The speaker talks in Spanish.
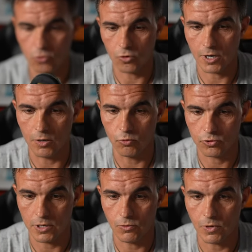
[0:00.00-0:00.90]
colocarlo
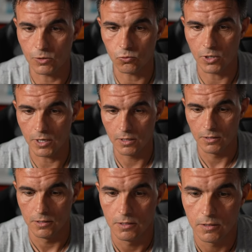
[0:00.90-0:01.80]
pues a una altura,
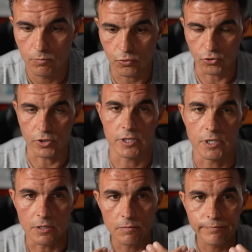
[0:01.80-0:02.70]
pues yo qué
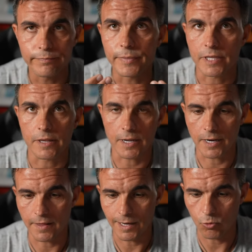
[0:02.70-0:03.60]
sé, más
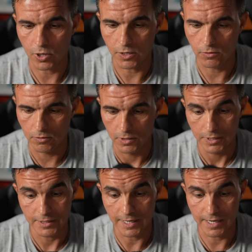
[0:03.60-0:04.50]
cercana de la boca, ¿no?
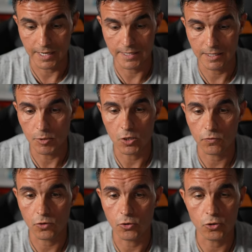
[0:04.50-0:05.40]
Ya que este
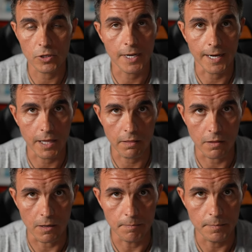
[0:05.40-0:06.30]
micrófono no tiene
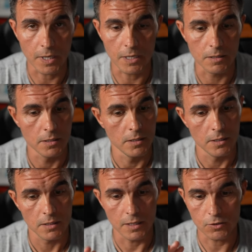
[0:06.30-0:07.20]
ganancia, ¿vale?
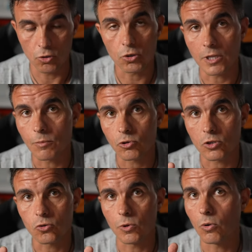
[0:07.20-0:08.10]
Esto lo tenemos que
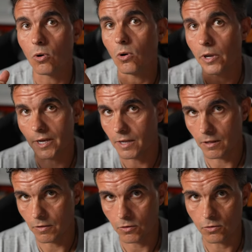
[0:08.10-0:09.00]
subir luego en
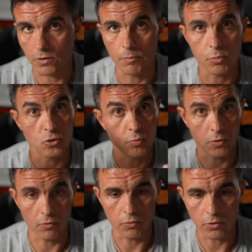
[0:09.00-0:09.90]
edición, en
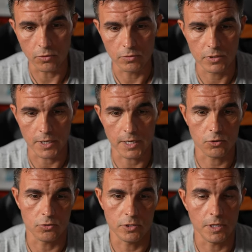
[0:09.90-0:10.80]
postproducción, si
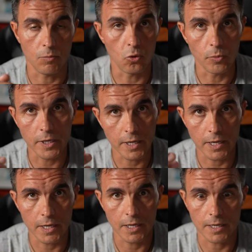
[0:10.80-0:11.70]
acaso. Si el volumen
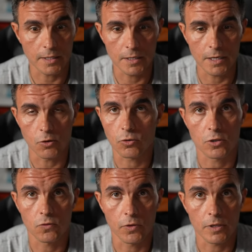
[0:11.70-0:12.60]
que, tiene no te
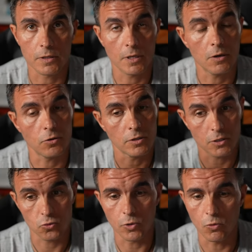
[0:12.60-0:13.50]
es suficiente, lo tienes
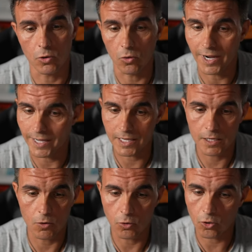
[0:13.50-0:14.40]
que subir luego.
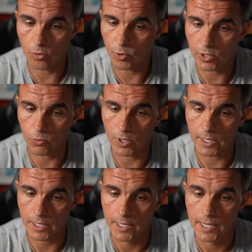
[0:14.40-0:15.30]
Aquí lo único que puedes regular